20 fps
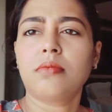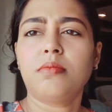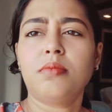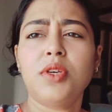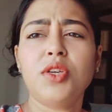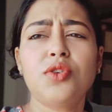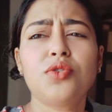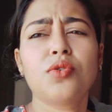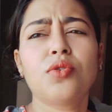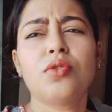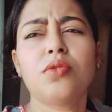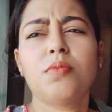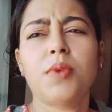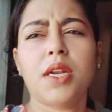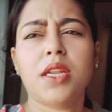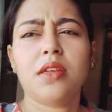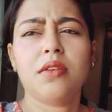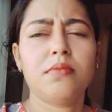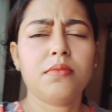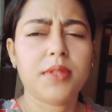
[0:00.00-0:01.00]
ভীষণ
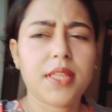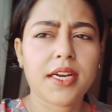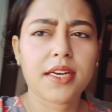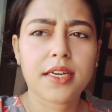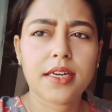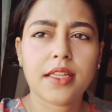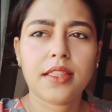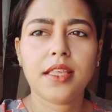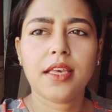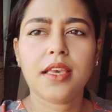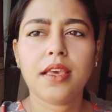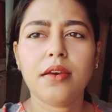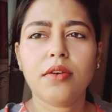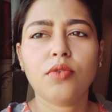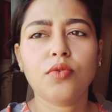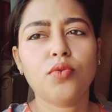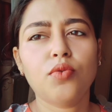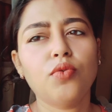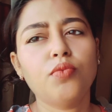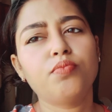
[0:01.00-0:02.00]
মানে দেড়টা থেকে
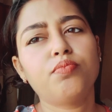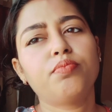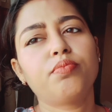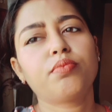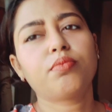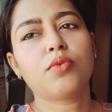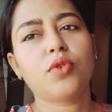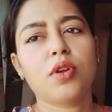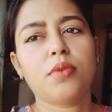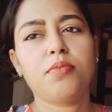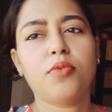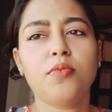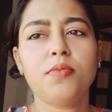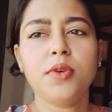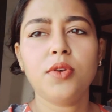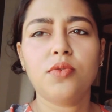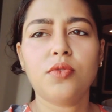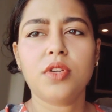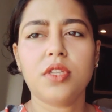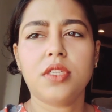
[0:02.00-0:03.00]
খুব করে
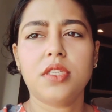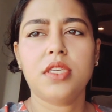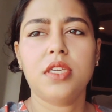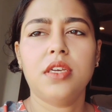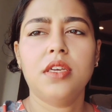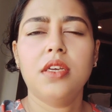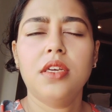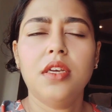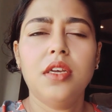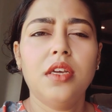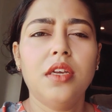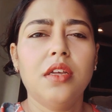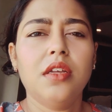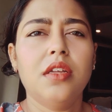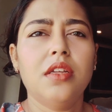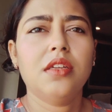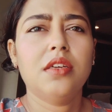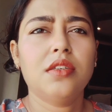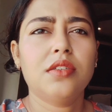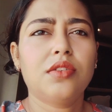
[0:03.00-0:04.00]
বমি করেছে
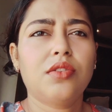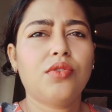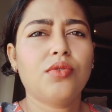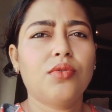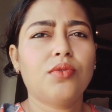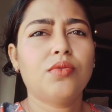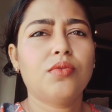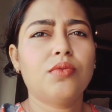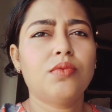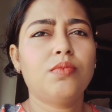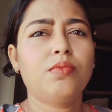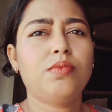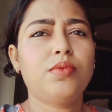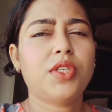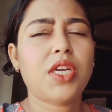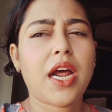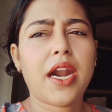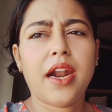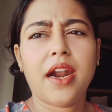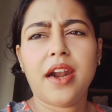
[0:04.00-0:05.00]
তো
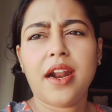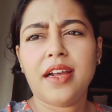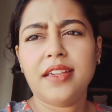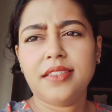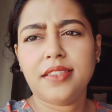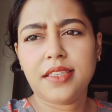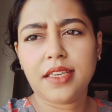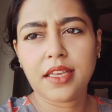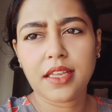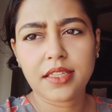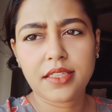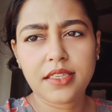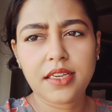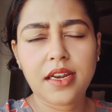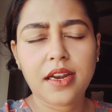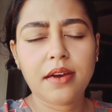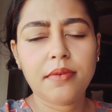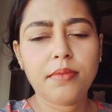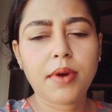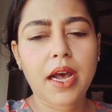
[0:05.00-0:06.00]
সারা রাত
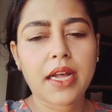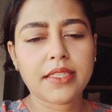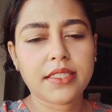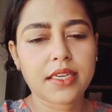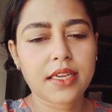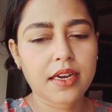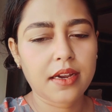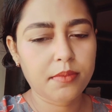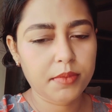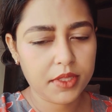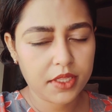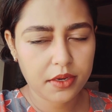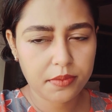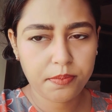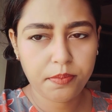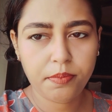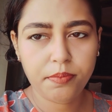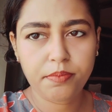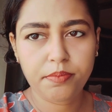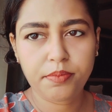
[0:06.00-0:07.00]
জেগেছিলাম আজকের আমাদের
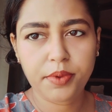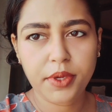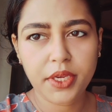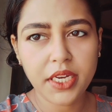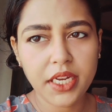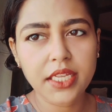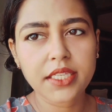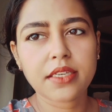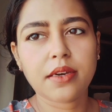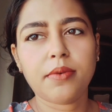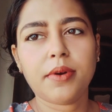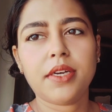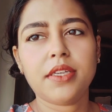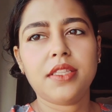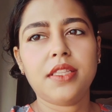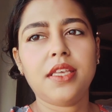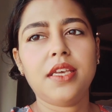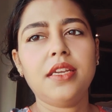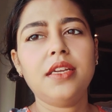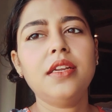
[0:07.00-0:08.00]
ফিরে যাওয়ার
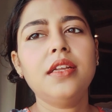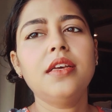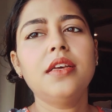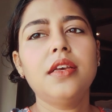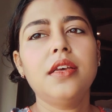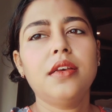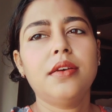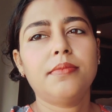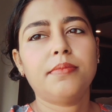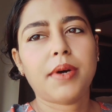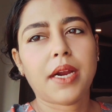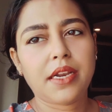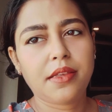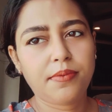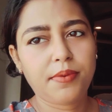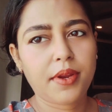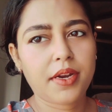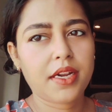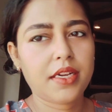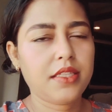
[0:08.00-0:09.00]
দিন বাড়ি
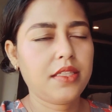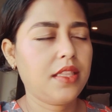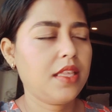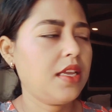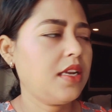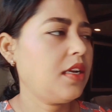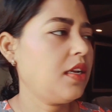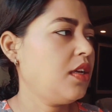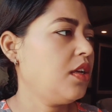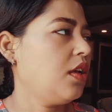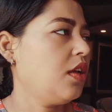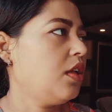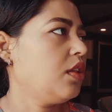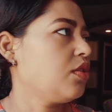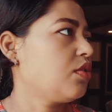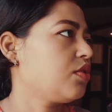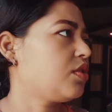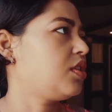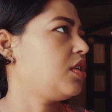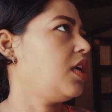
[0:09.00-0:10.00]
ফেরার দিন
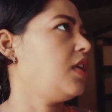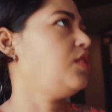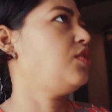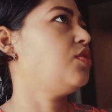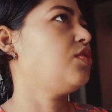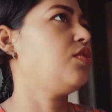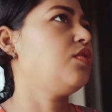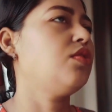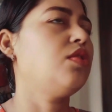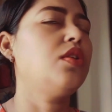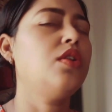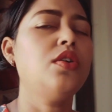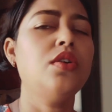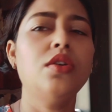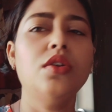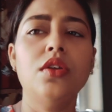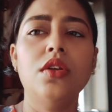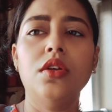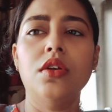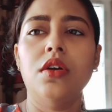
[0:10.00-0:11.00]
তো সেই জন্য
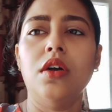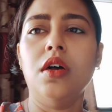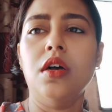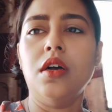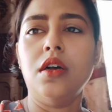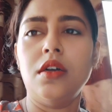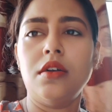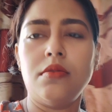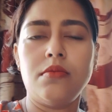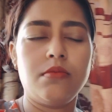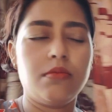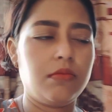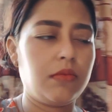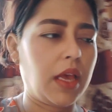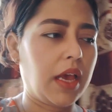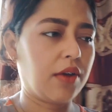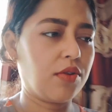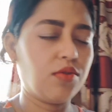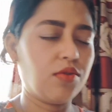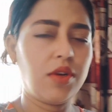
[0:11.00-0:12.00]

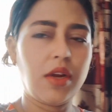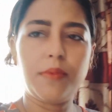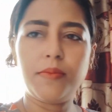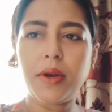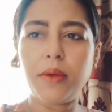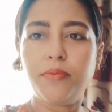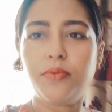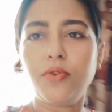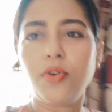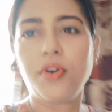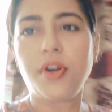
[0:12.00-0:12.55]
এখন আমরা পুরো